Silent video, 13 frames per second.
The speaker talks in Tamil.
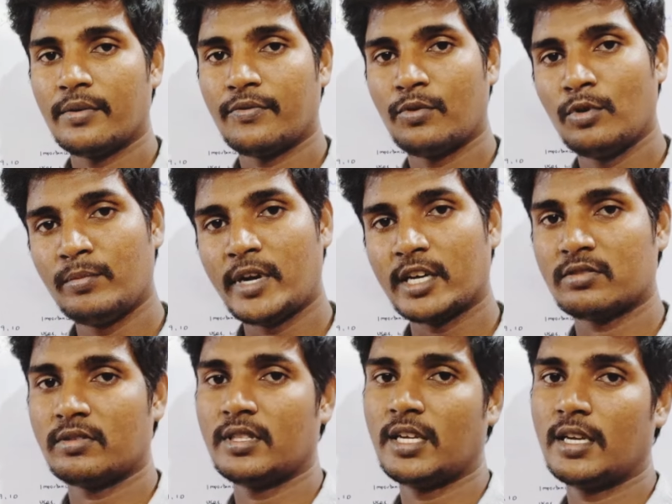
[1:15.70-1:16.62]
ஃபுல்
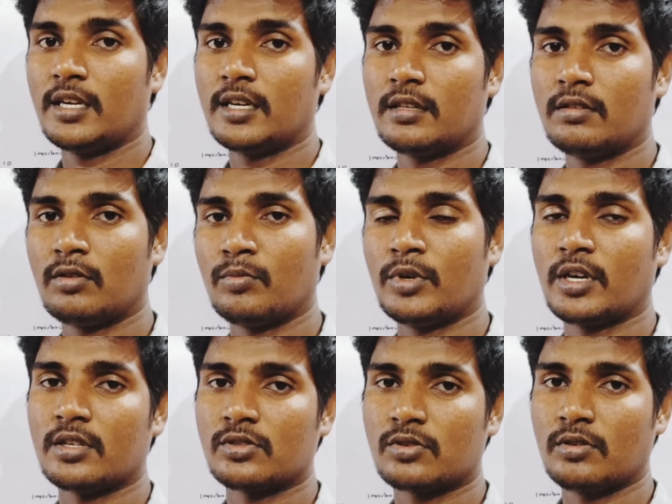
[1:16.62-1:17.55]
மார்க்ஸ் வந்து எடுக்கிறது ரொம்ப
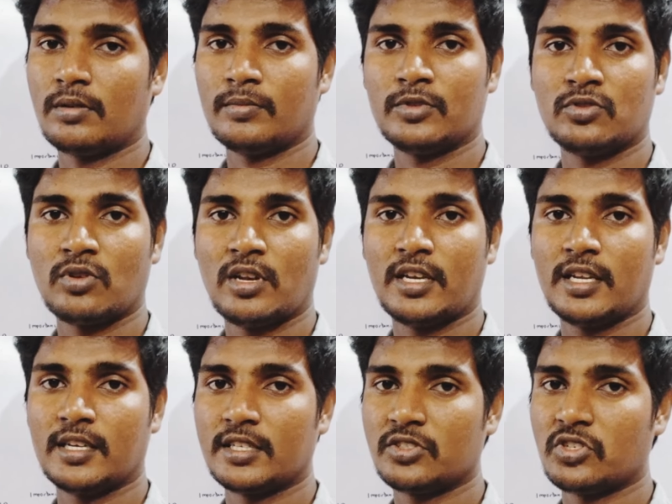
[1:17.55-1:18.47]
கஷ்டம் அப்படின்னு
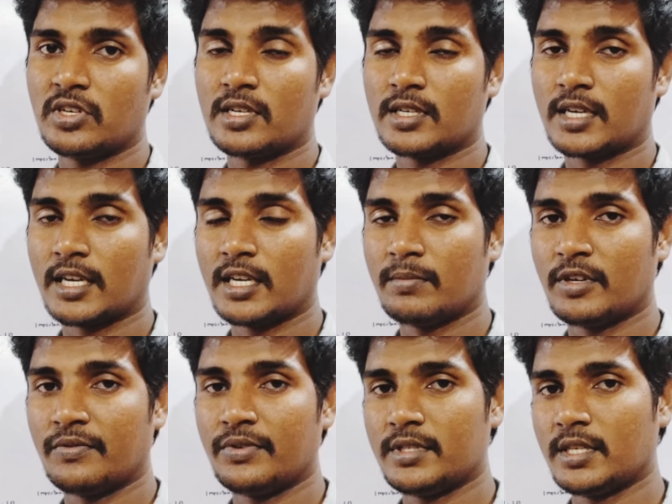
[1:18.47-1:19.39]
சொல்லிட்டு நினச்சிட்டு இருக்காங்க நம்ம
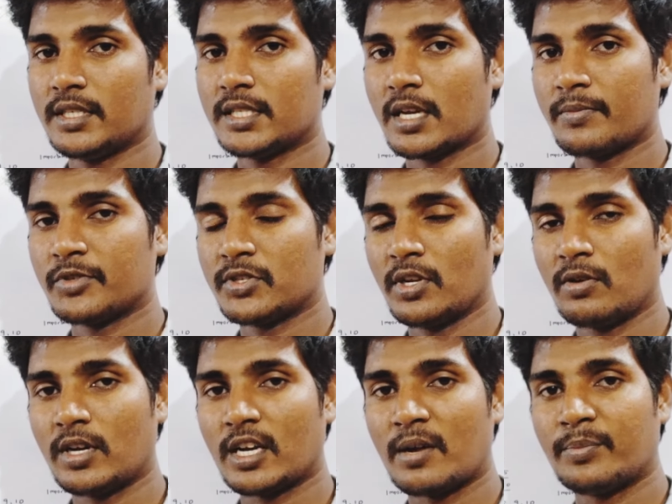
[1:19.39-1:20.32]
ஃபிசிக்ஸ்
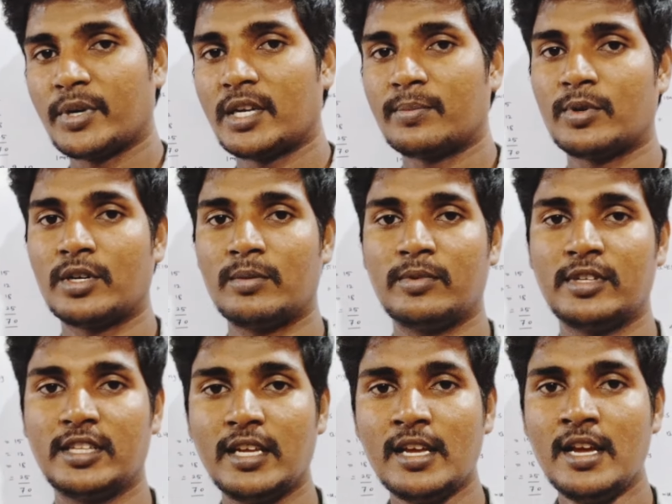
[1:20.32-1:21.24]
கெமிஸ்ட்ரியோட கம்பேர்
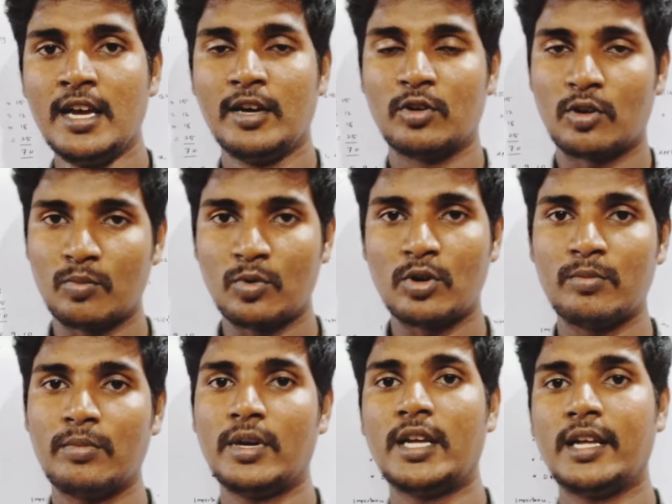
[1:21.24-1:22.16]
பண்ணும்போது ரொம்ப
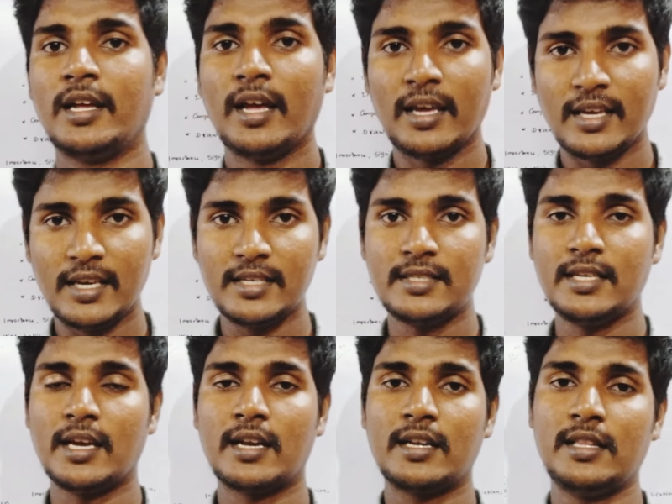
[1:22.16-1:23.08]
ரொம்ப
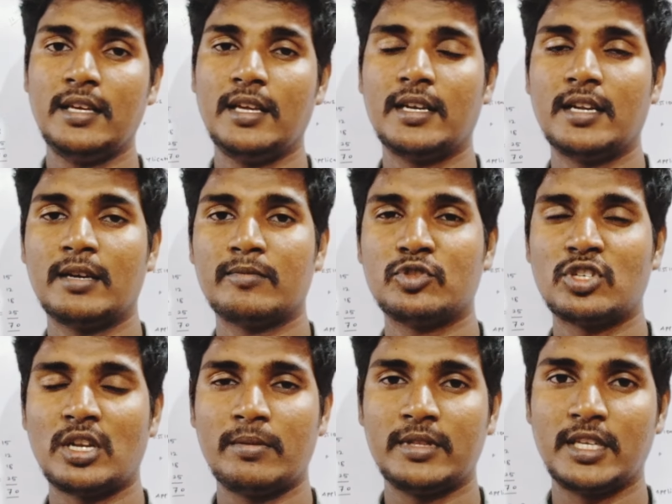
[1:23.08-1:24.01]
ஈஸியானது என்ன அப்படின்னு
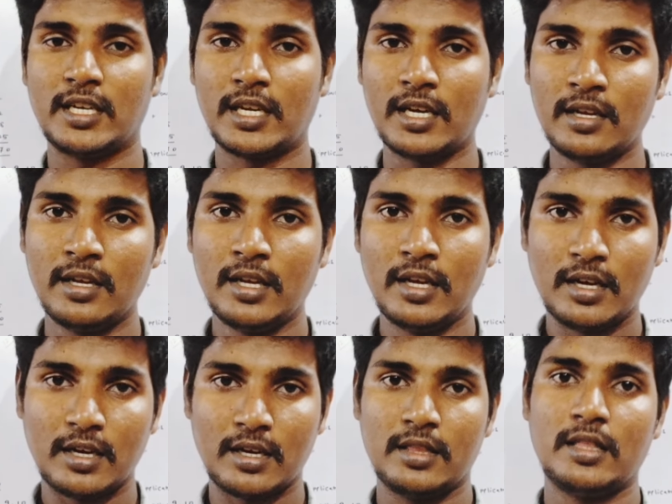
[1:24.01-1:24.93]
சொல்லி பார்த்தீங்கன்னா
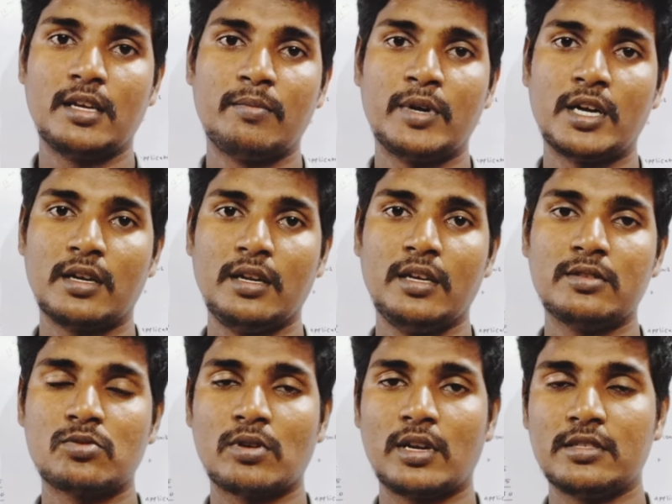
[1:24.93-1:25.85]
இந்த
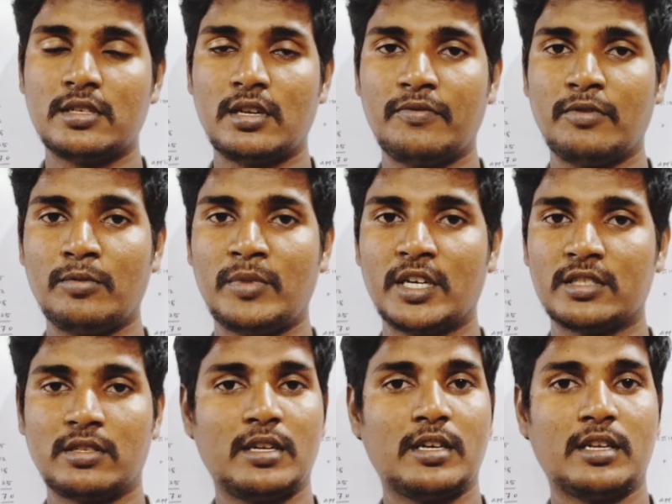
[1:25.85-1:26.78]
பாட்னியன் சுவாலஜியில் ஃபுல்
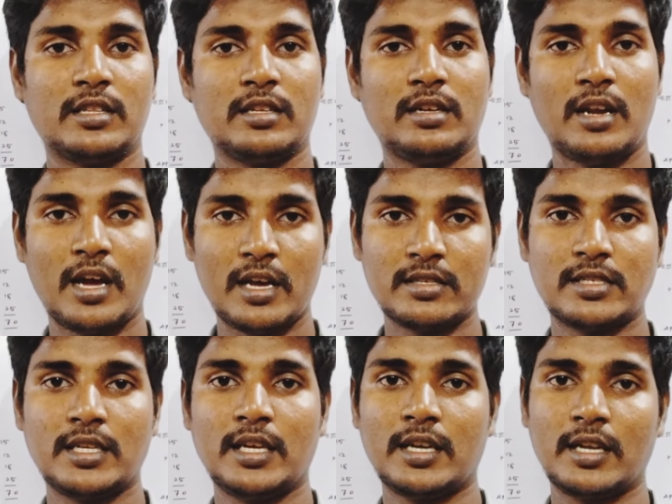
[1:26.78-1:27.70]
மார்க்ஸ் இருக்கிறது
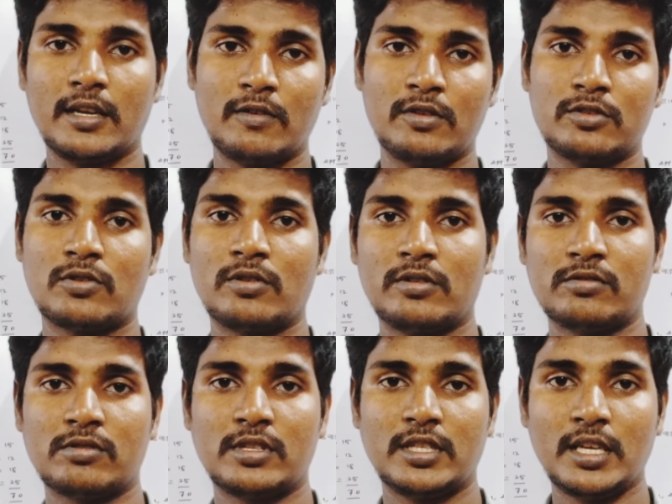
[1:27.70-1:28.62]
லாஸ்ட் இயர் என்னோட
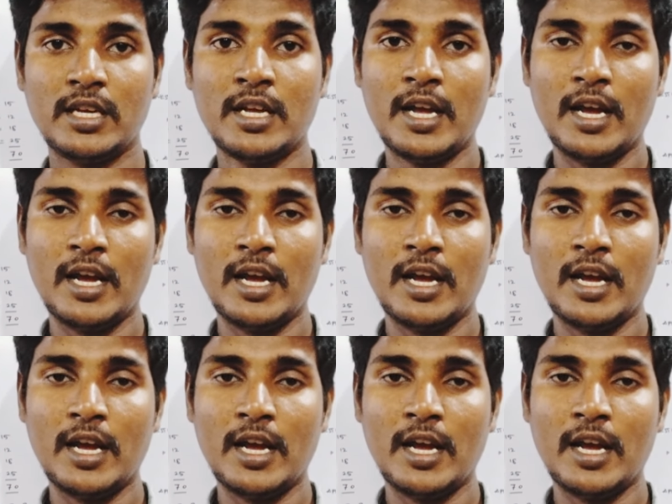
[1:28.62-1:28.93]
ஸ்டூடெண்ட்ஸ் வந்து